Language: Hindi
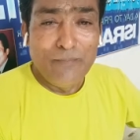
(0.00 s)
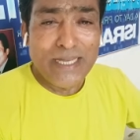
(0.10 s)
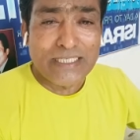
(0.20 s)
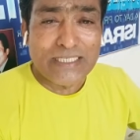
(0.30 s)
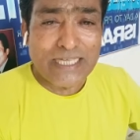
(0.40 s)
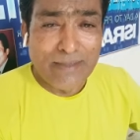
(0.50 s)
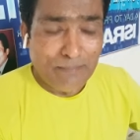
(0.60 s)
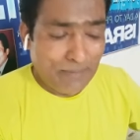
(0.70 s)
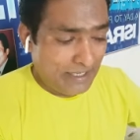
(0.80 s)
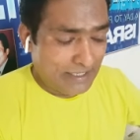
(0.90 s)
मिक्स्ड
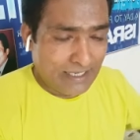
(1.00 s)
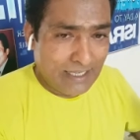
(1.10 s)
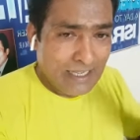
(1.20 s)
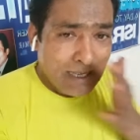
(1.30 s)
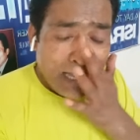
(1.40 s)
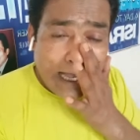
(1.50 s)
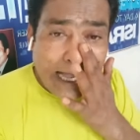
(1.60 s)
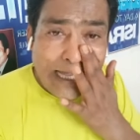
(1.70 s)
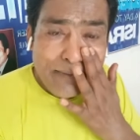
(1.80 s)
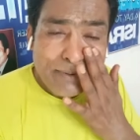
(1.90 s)
एम्पायर है
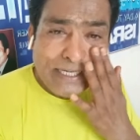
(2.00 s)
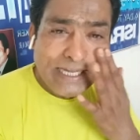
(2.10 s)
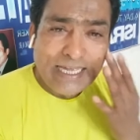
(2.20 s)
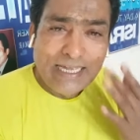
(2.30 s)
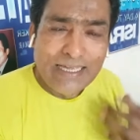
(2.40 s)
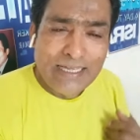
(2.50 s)
हाइब्रिड है